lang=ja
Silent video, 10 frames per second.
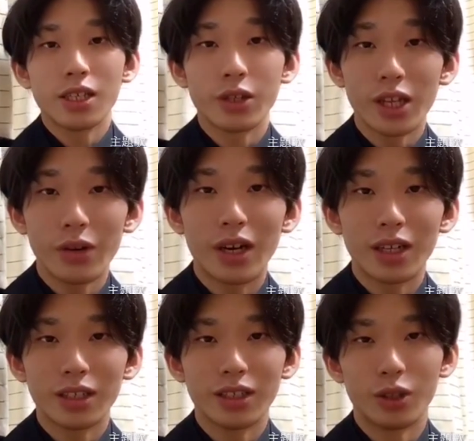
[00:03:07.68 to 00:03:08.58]
それで
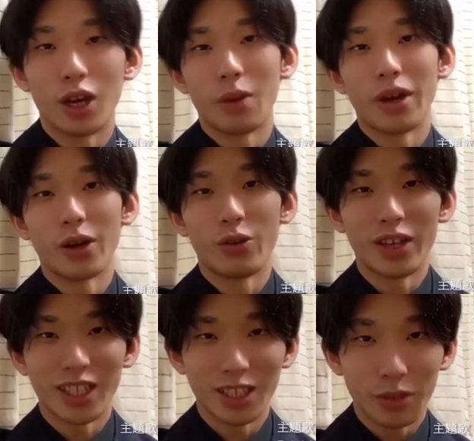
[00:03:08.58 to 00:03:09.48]
はドラマでお会
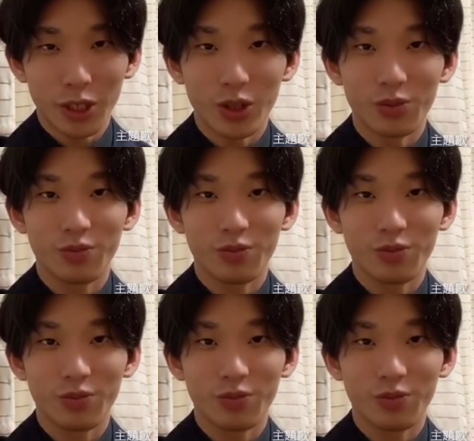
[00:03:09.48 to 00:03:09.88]
いいたしましょう。